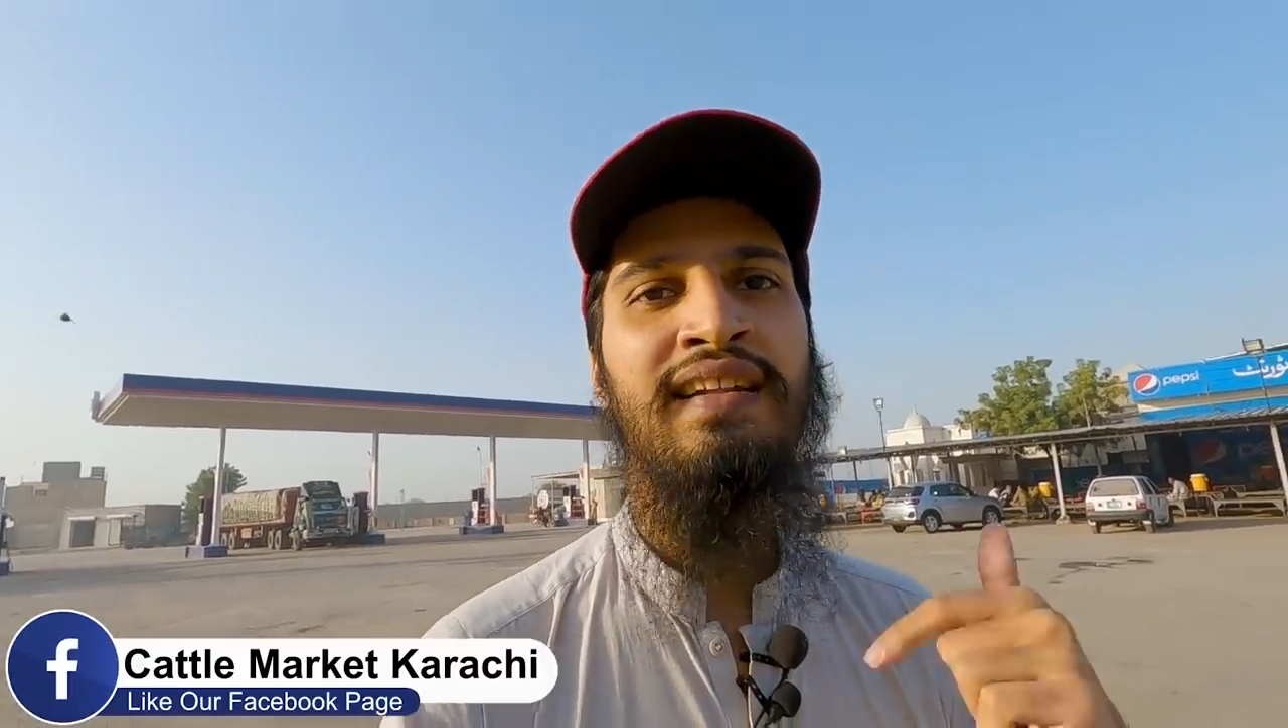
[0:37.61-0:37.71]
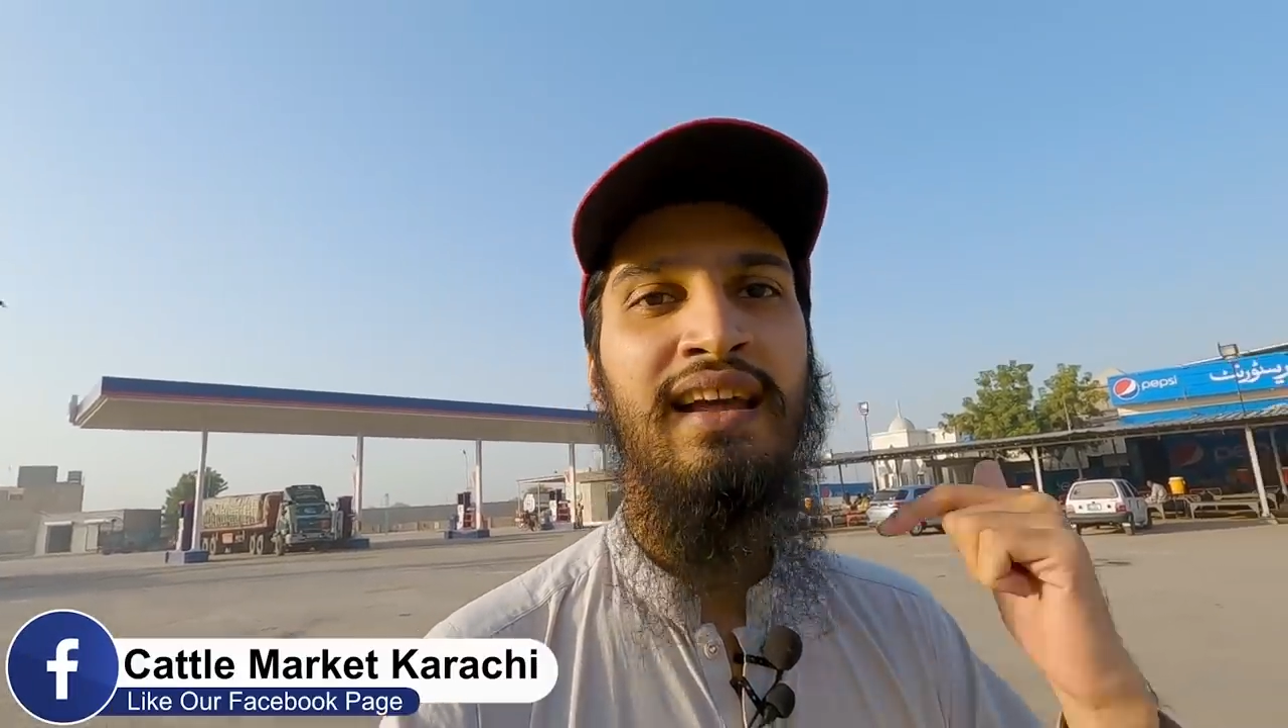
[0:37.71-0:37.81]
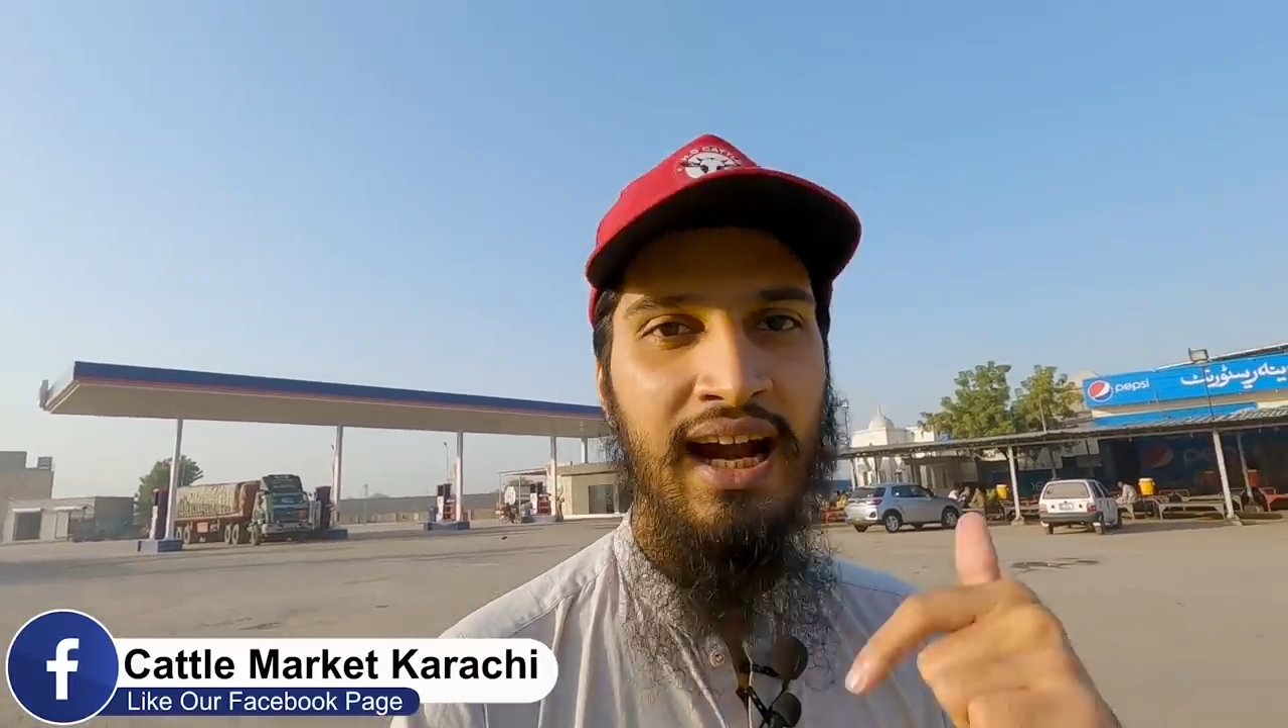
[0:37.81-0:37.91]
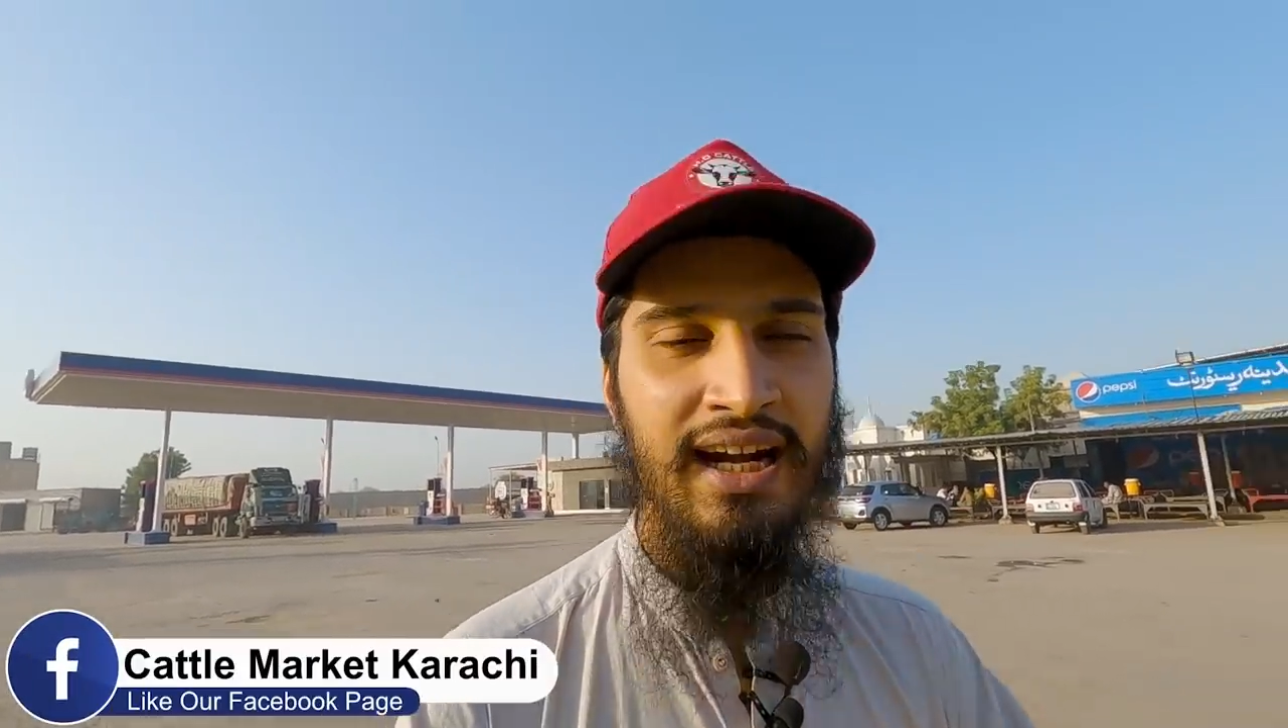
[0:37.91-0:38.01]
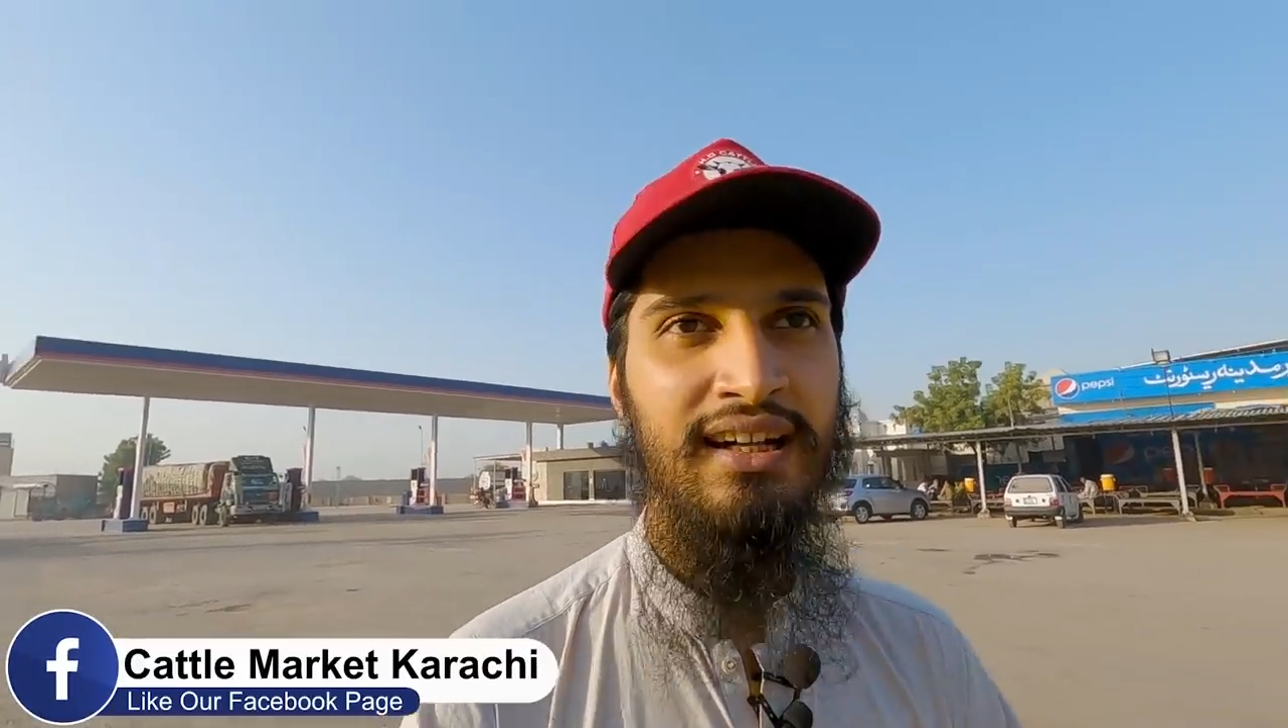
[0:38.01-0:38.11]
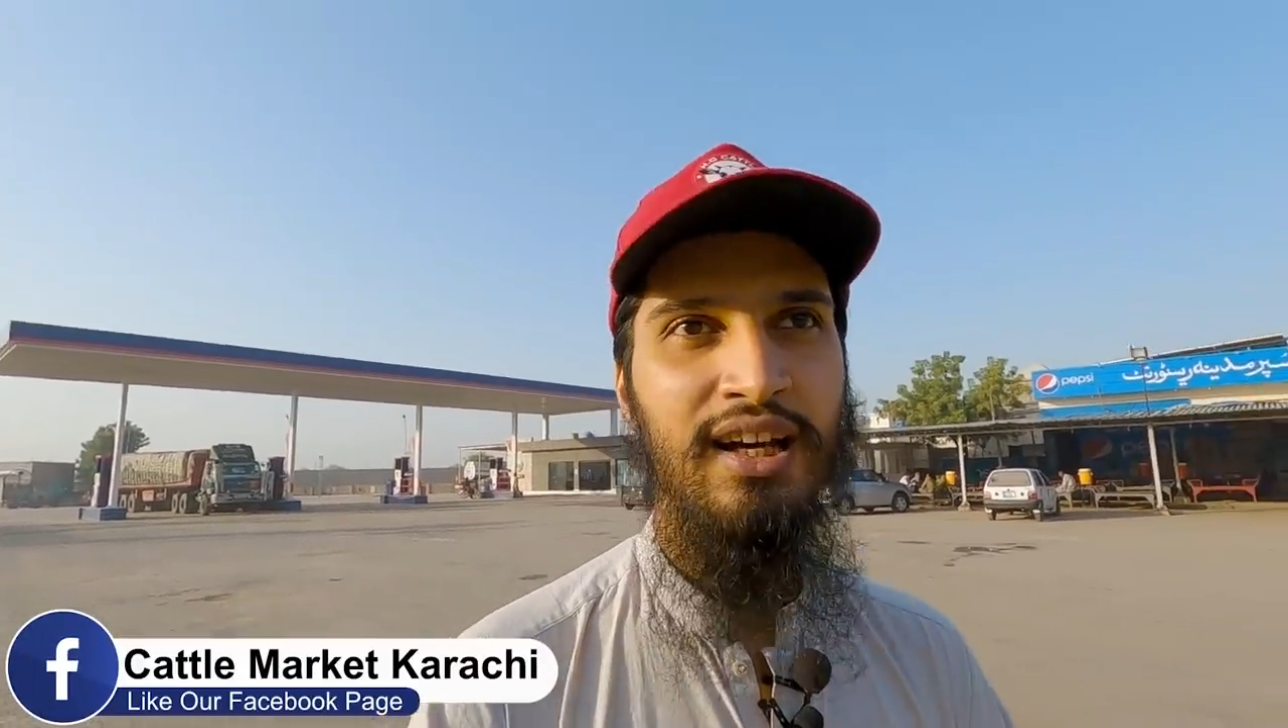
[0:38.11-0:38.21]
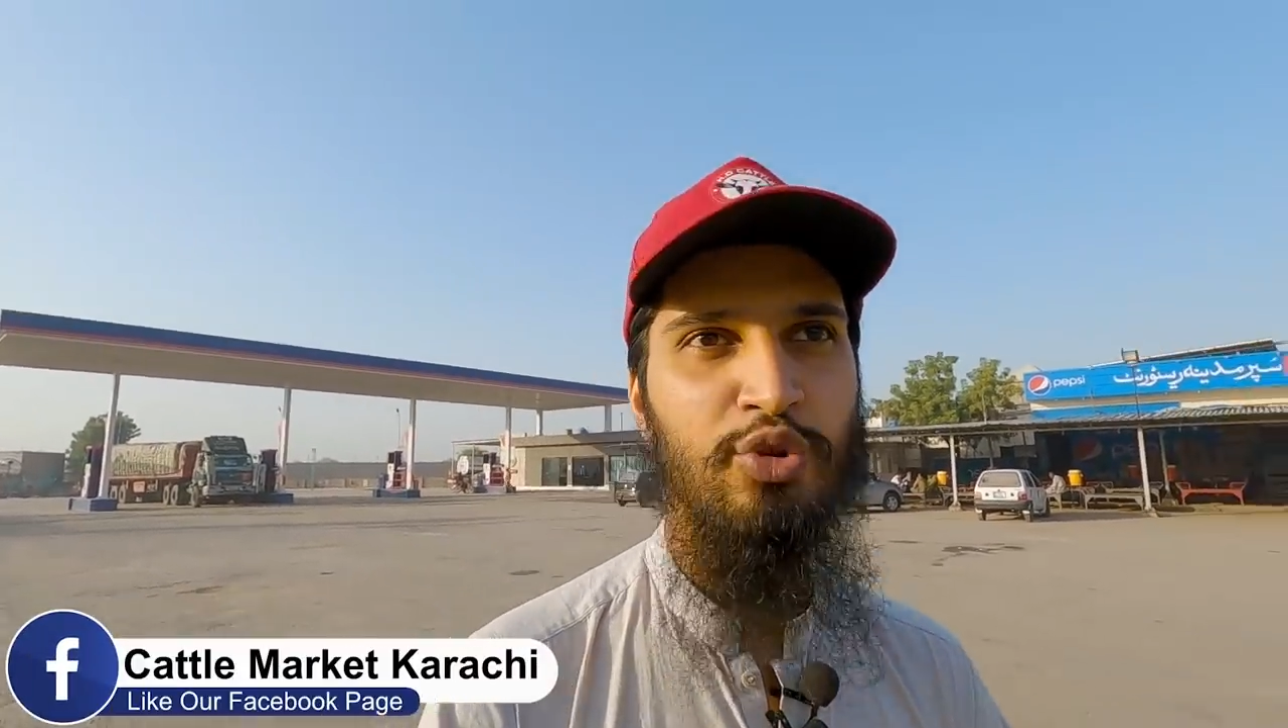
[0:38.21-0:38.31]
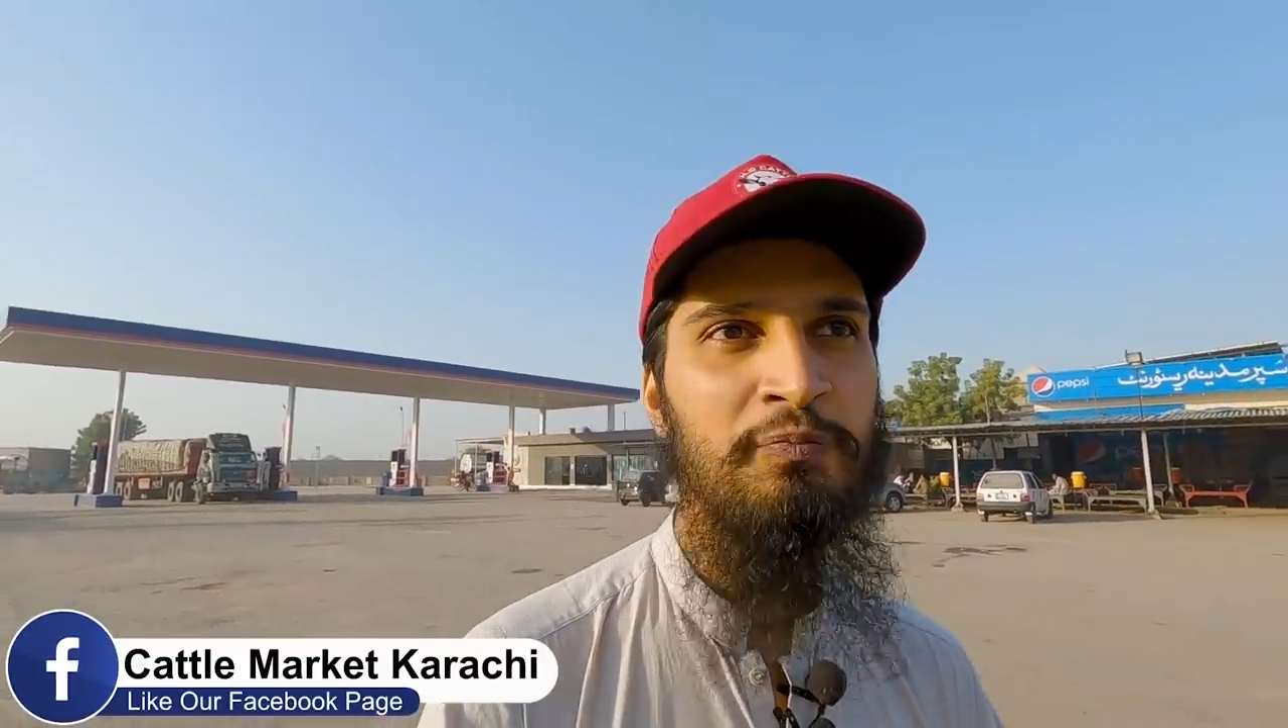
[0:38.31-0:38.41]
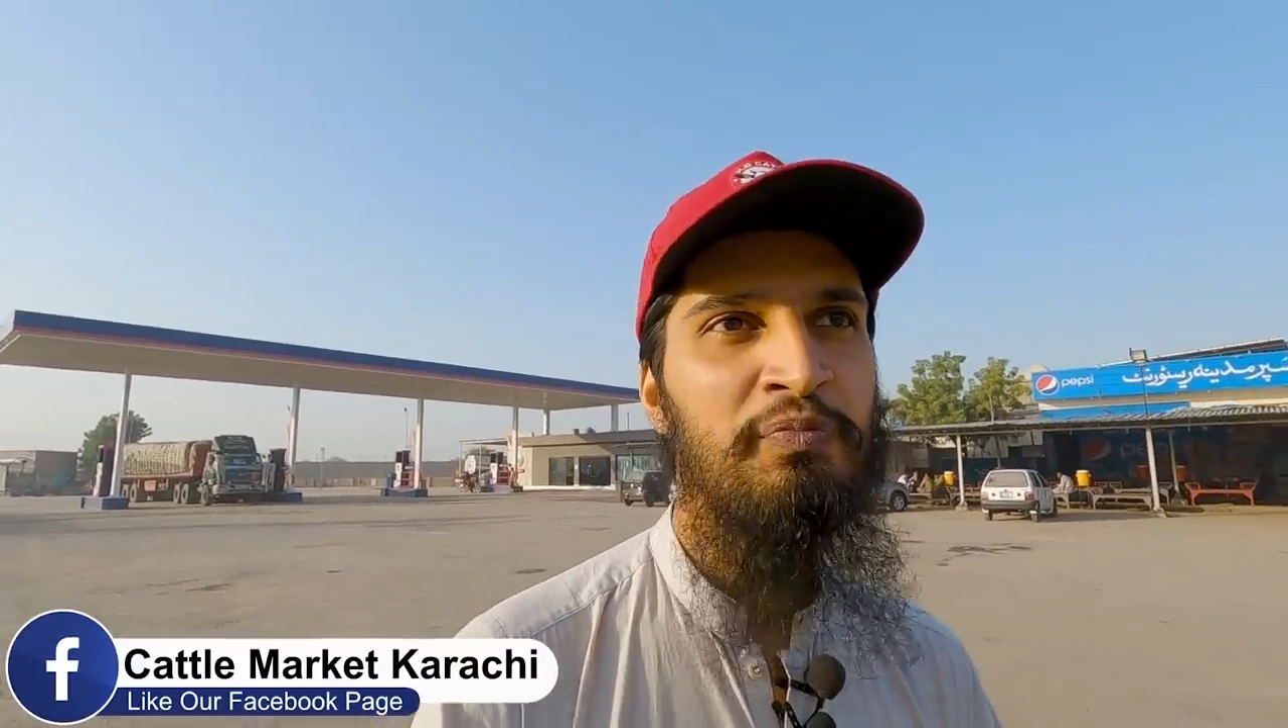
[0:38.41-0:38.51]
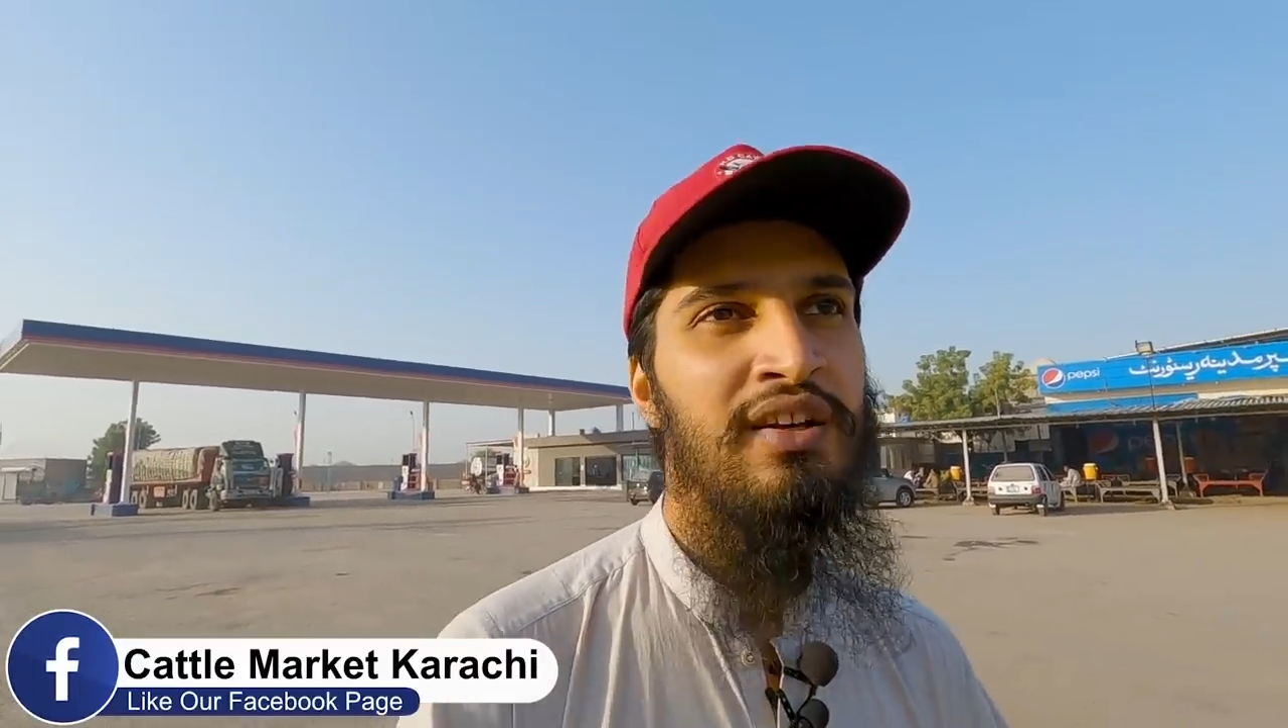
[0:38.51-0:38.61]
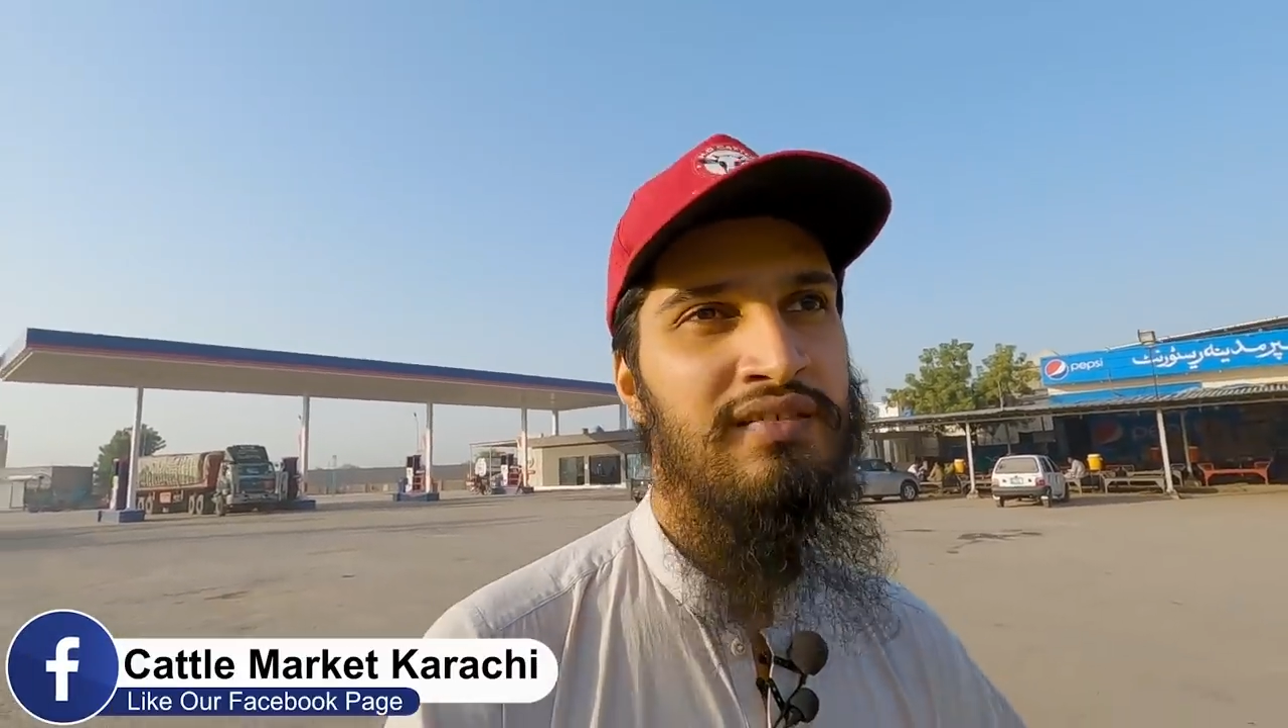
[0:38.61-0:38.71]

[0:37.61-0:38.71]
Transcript: ऐड करूँ